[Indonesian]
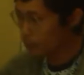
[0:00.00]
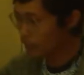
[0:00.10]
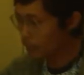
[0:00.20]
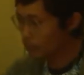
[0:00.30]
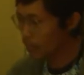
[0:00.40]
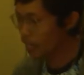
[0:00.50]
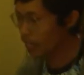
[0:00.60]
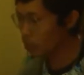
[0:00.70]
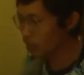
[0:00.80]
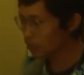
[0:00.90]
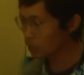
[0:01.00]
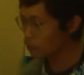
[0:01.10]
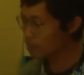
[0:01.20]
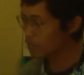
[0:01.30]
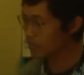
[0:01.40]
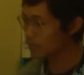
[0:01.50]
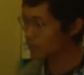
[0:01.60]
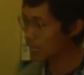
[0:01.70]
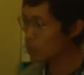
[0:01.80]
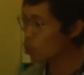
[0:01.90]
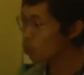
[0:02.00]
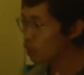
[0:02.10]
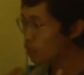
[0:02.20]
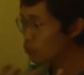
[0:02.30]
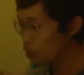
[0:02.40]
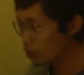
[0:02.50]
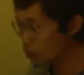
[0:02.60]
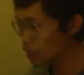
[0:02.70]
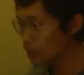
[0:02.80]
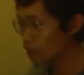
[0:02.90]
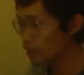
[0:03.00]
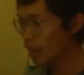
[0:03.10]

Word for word: bagaimana kalau kita bicara tentang looking forward